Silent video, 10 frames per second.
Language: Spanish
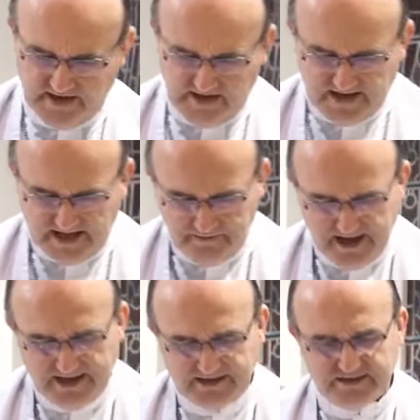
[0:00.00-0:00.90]

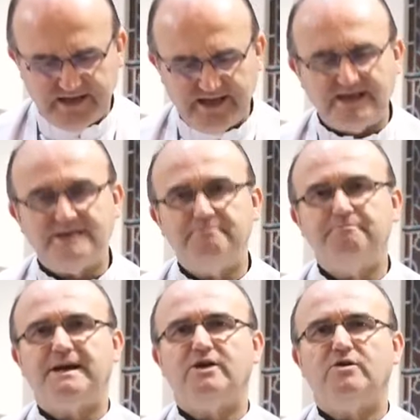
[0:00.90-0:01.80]
También el
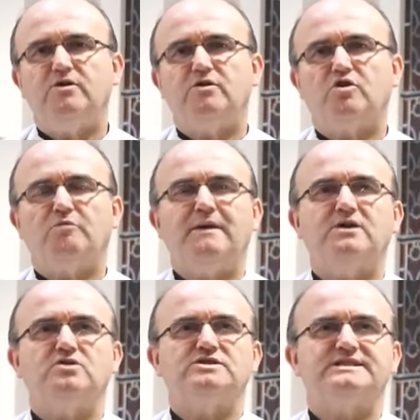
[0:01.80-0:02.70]
imperio
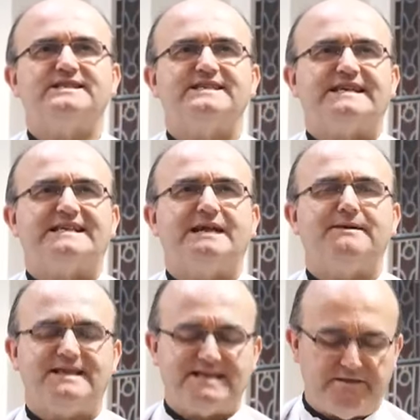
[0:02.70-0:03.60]
romano se estaba
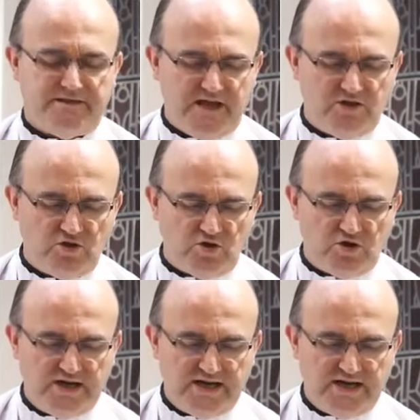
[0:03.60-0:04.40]
deshaciendo